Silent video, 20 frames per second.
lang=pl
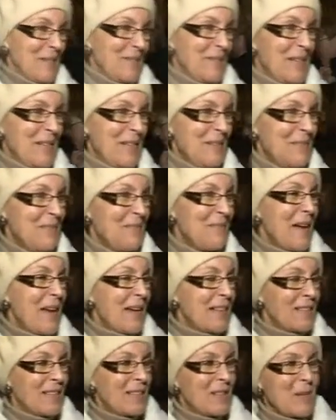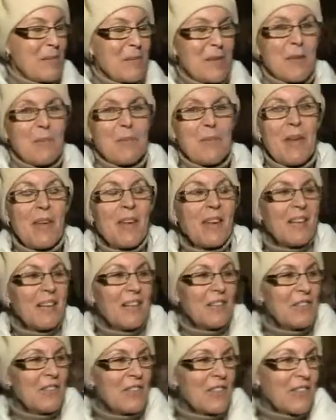dobre, bardzo dobre.
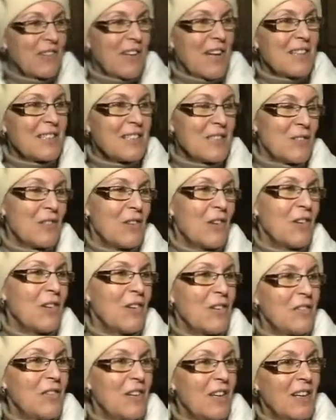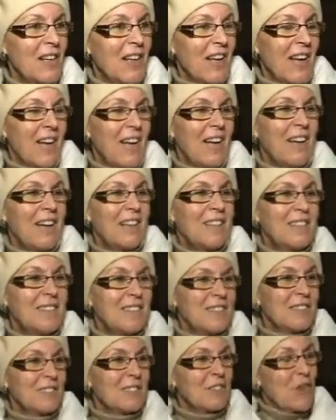Piękne wykonawstwo, wielka
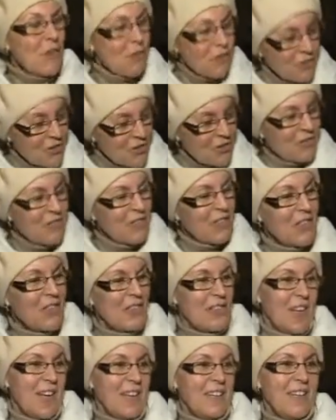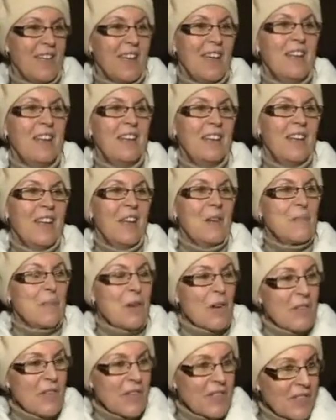e, kunszt wykonania,
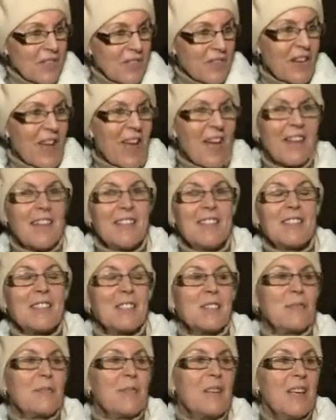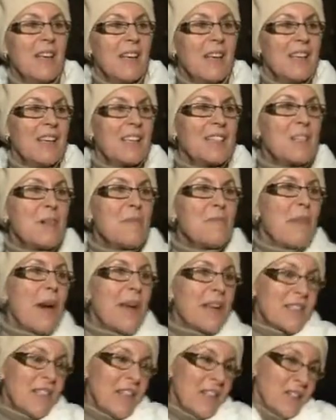profesjonalizm. Jestem
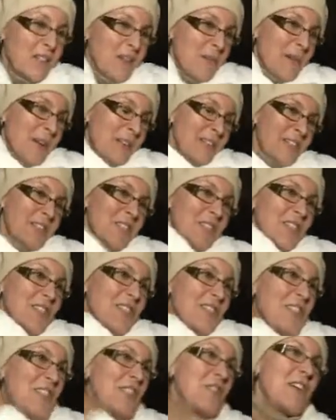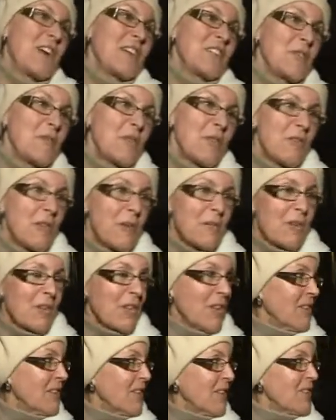bardzo, ale to bardzo szczęśliwa, że mogłam
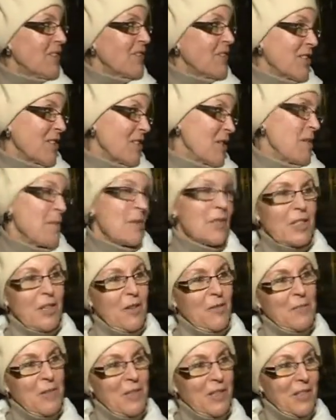oglądać, chociaż nie mieszkam w